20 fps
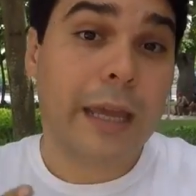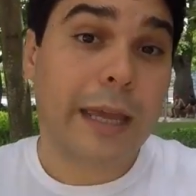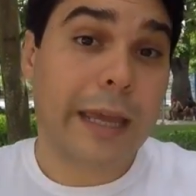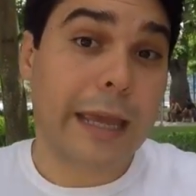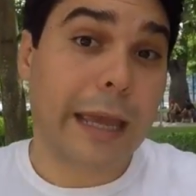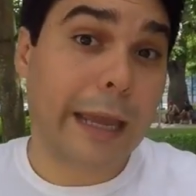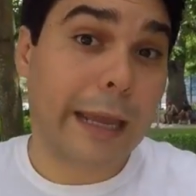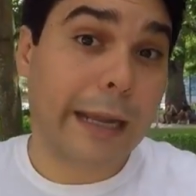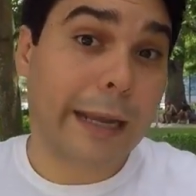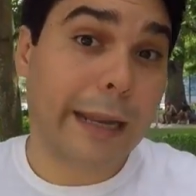
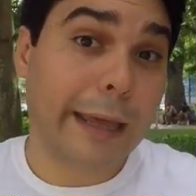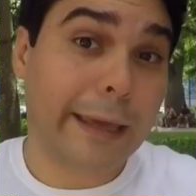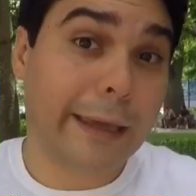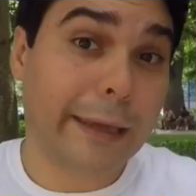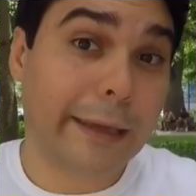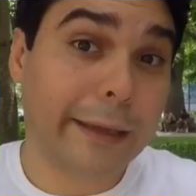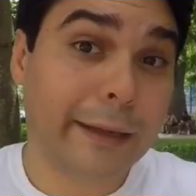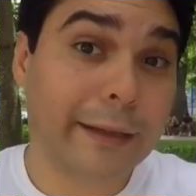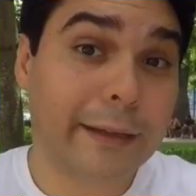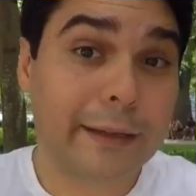Que
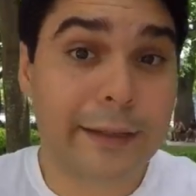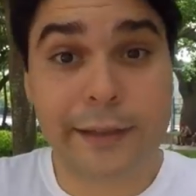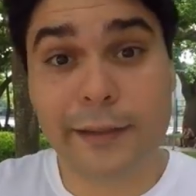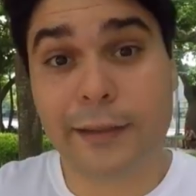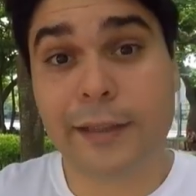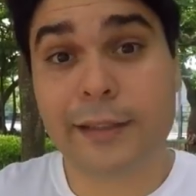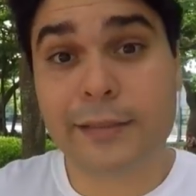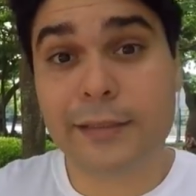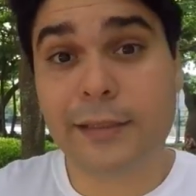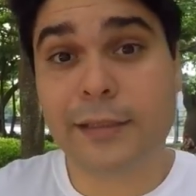elegir y
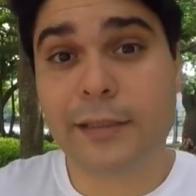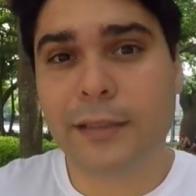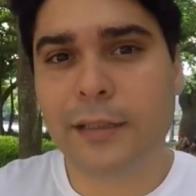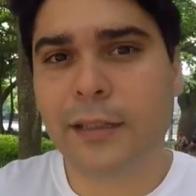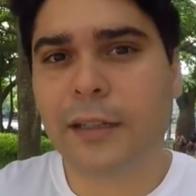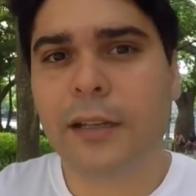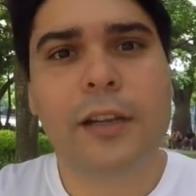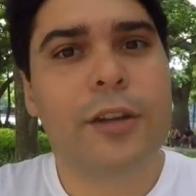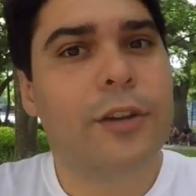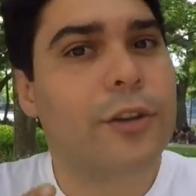
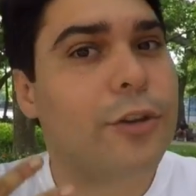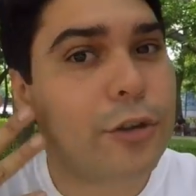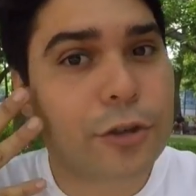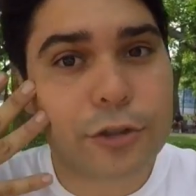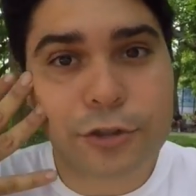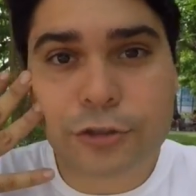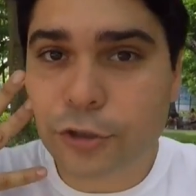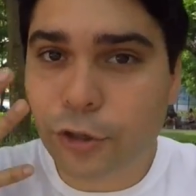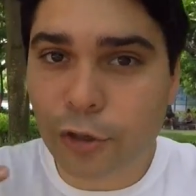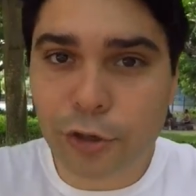decidir no
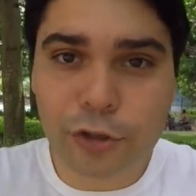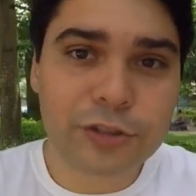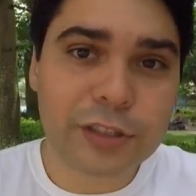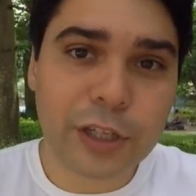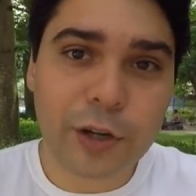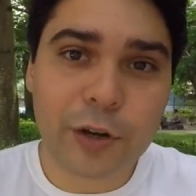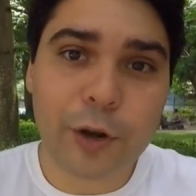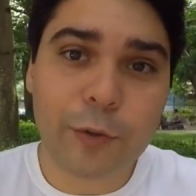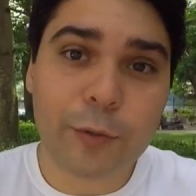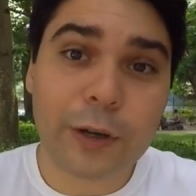solo sea
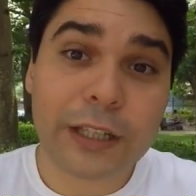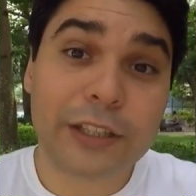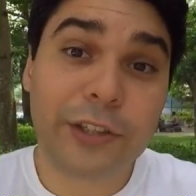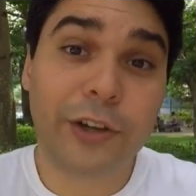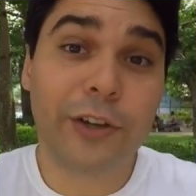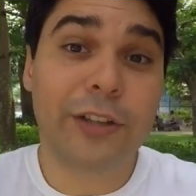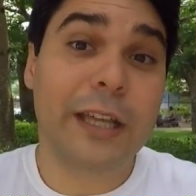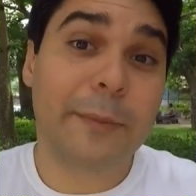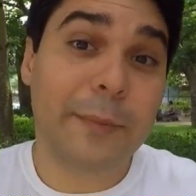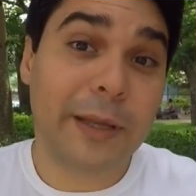una
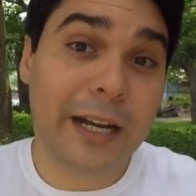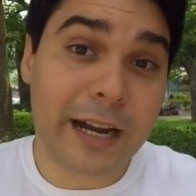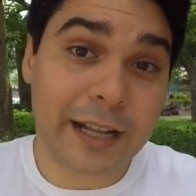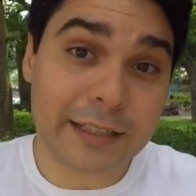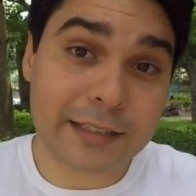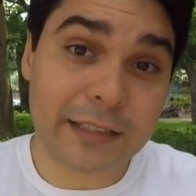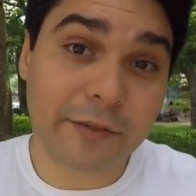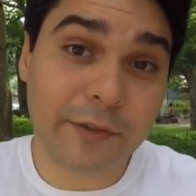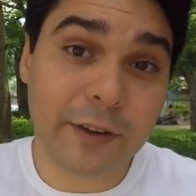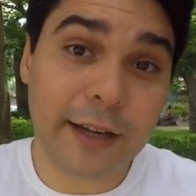cuestión de mirar
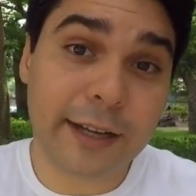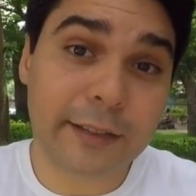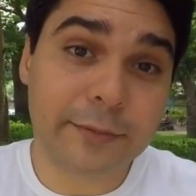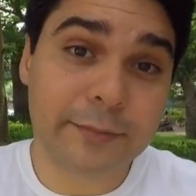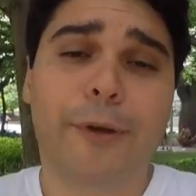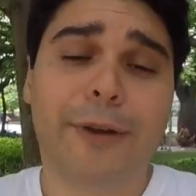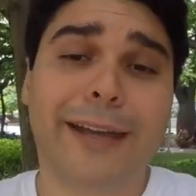hacia afuera,